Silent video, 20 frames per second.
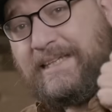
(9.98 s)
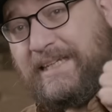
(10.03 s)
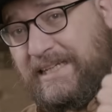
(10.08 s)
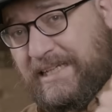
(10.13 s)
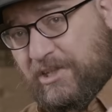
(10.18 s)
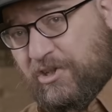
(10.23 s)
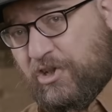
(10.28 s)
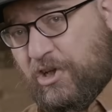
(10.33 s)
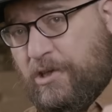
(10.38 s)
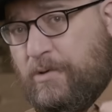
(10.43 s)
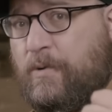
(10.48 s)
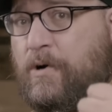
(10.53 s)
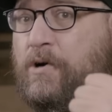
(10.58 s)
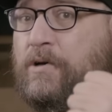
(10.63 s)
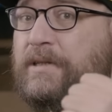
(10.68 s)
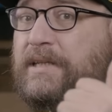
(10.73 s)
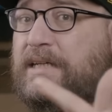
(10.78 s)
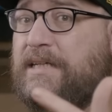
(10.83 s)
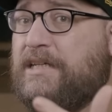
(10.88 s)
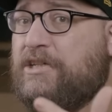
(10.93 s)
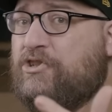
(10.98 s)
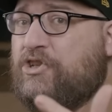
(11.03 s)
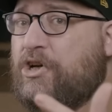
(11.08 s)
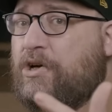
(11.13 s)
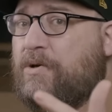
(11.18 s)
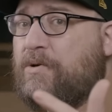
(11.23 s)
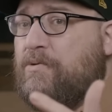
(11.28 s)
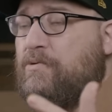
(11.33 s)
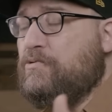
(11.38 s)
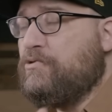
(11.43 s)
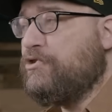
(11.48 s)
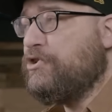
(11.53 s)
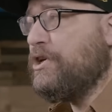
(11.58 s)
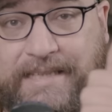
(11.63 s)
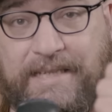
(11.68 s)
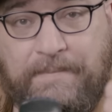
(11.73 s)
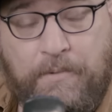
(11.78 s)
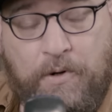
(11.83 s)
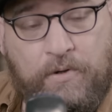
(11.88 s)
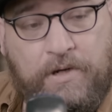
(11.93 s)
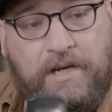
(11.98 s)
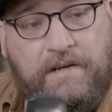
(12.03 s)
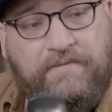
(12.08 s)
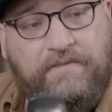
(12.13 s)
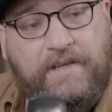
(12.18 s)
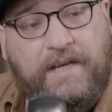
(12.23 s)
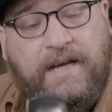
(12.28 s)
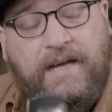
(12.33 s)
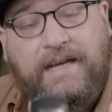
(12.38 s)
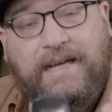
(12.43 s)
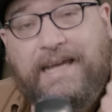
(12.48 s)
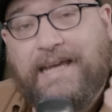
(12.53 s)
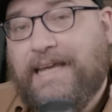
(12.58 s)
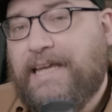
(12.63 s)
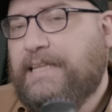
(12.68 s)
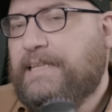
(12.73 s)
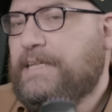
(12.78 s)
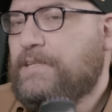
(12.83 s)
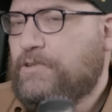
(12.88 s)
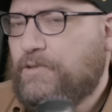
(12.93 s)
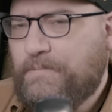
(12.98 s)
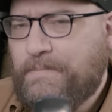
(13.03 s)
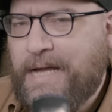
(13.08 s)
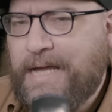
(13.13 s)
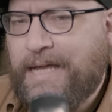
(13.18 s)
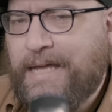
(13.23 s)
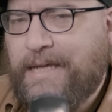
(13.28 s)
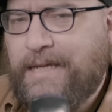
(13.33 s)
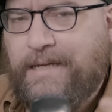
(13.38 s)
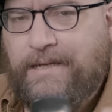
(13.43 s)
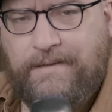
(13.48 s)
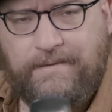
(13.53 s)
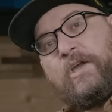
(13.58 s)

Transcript: des ninjas noirs, des ninjas rouges, des montgolfières et des sous-marins.